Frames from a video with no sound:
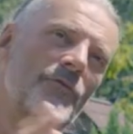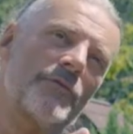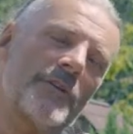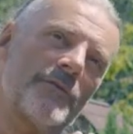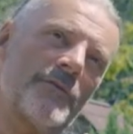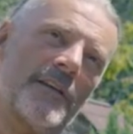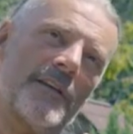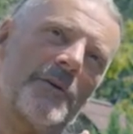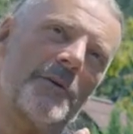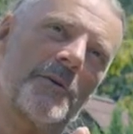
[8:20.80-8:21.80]
vous
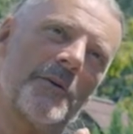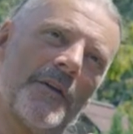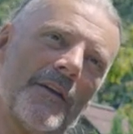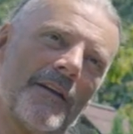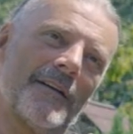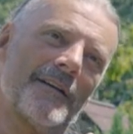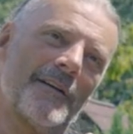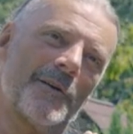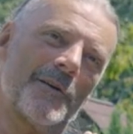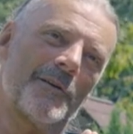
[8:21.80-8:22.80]
avez euh,
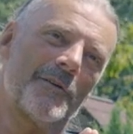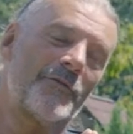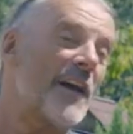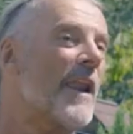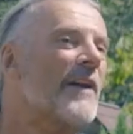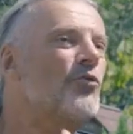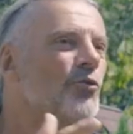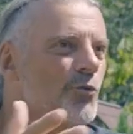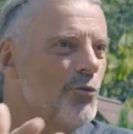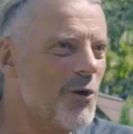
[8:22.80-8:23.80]
euh, faire la
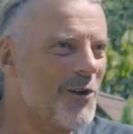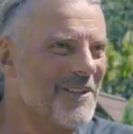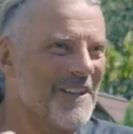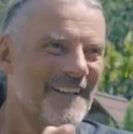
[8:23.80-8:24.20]
cour.